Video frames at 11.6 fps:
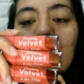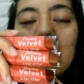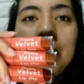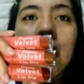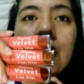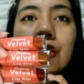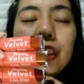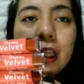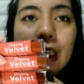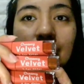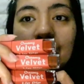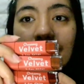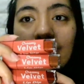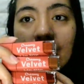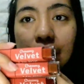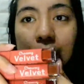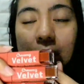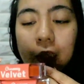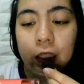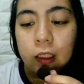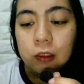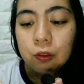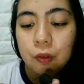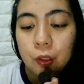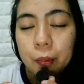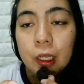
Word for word: ang tatlong shade yung binili ko sa kanya ang soft na.